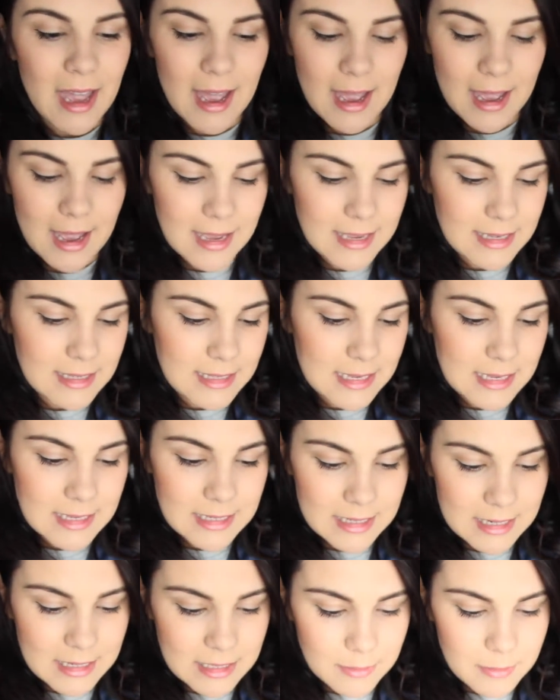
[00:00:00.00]
А
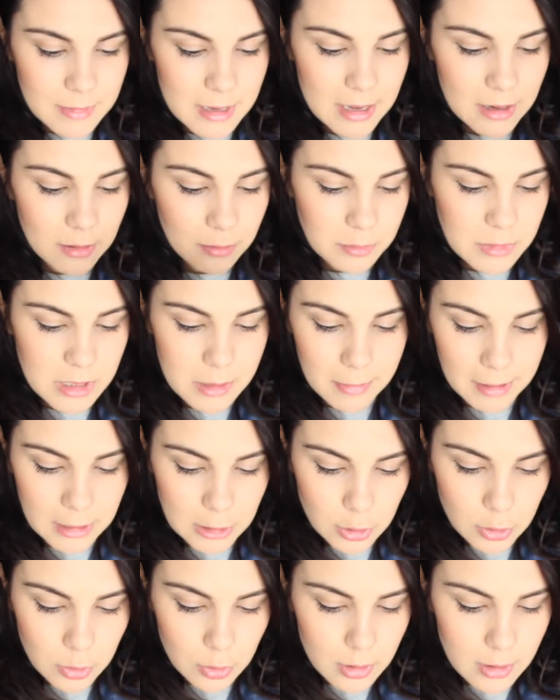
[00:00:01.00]
здесь размер
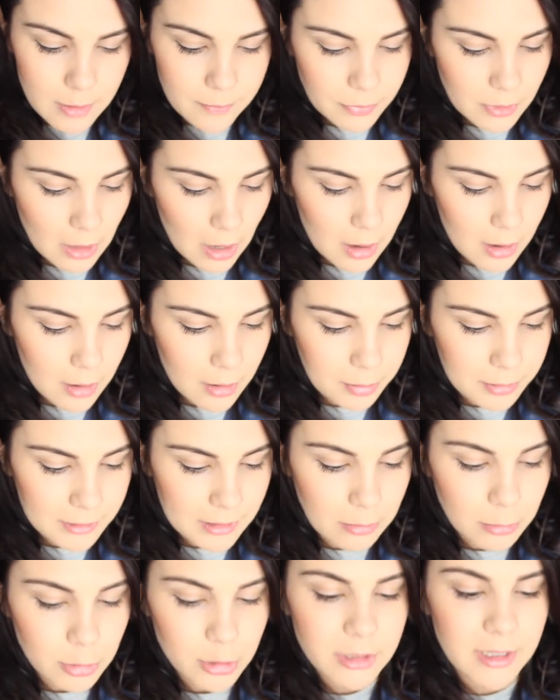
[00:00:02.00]
небольшой, а,
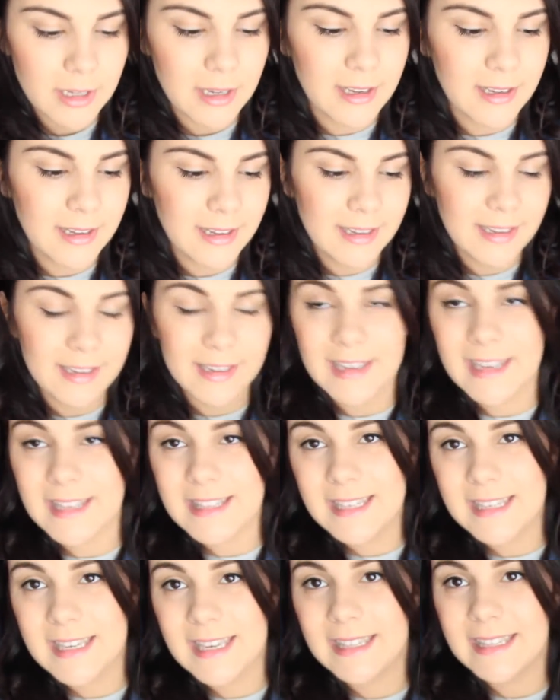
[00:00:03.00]
потому что
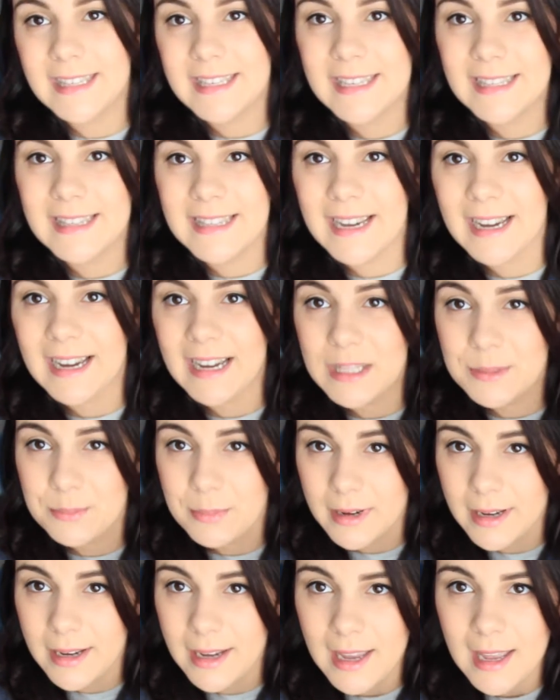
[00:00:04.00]
эти кеды не для
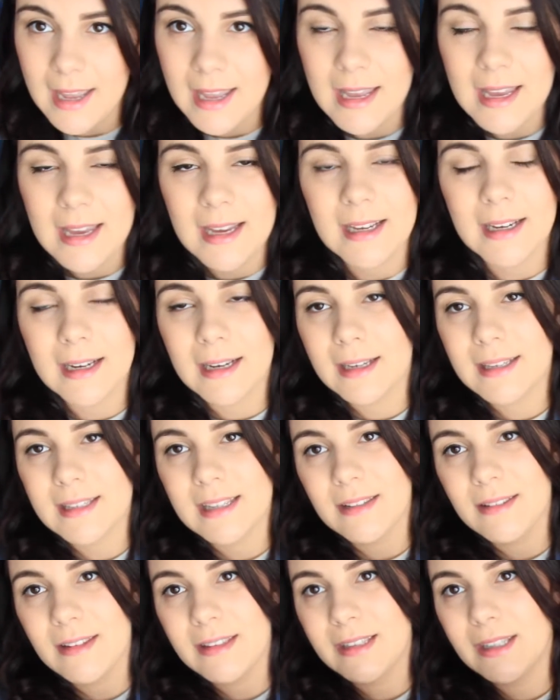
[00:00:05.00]
ходьбы. А,
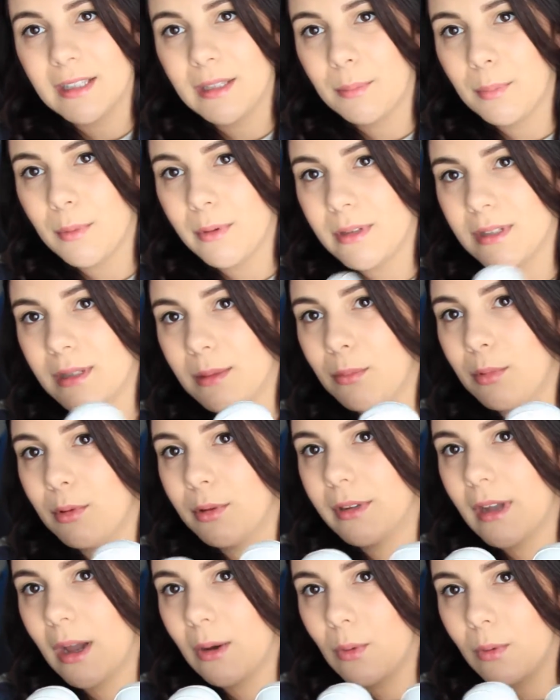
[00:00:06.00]
соответственно, это просто
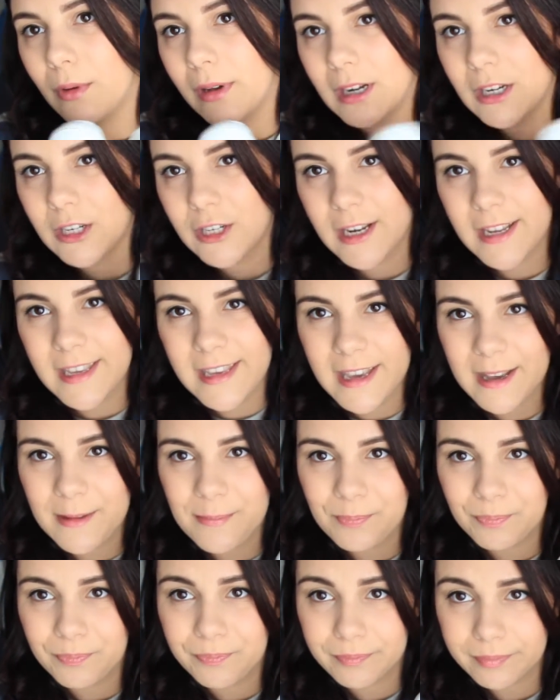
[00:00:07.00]
будет как украшение.